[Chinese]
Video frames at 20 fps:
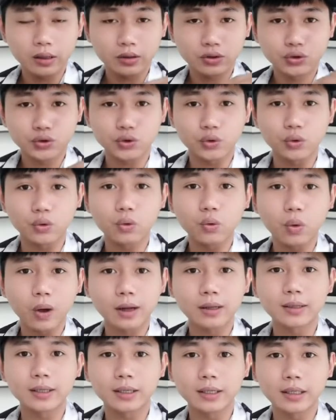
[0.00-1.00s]
循
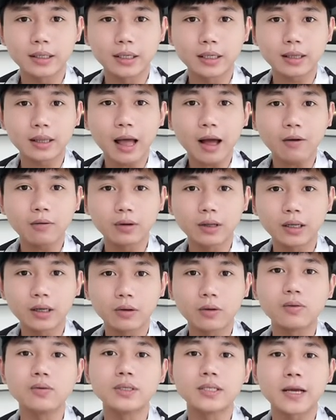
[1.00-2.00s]
环的一个套利
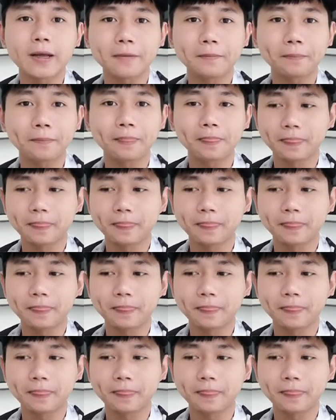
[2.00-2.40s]
空间。